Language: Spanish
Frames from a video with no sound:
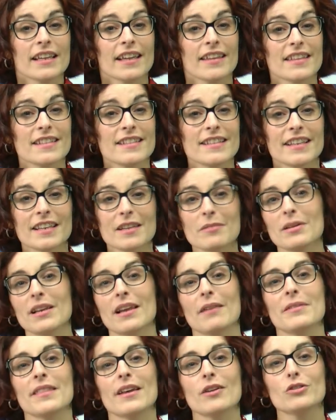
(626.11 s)
que describe
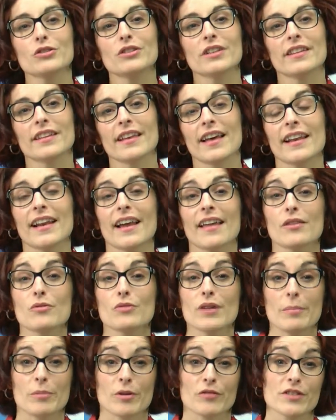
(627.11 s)
la vida cotidiana de
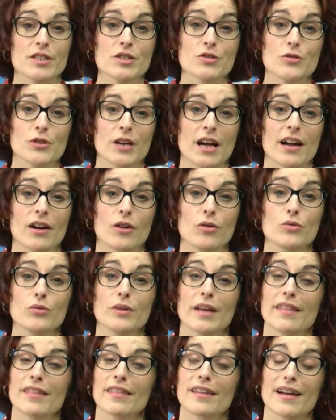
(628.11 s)
una profesora con
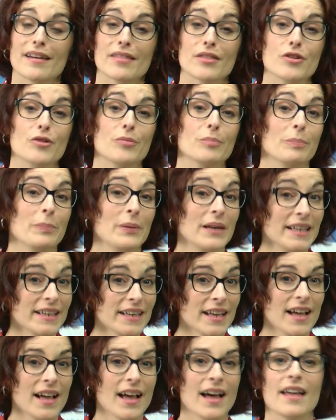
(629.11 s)
una dedicación
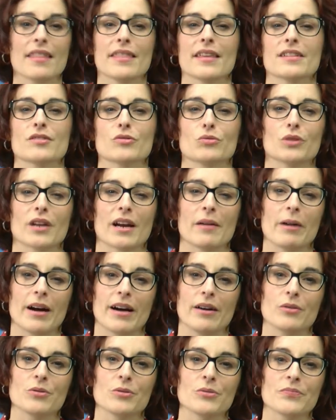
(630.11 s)
plena hacia su
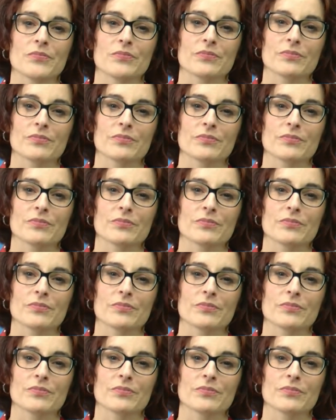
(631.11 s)
trabajo.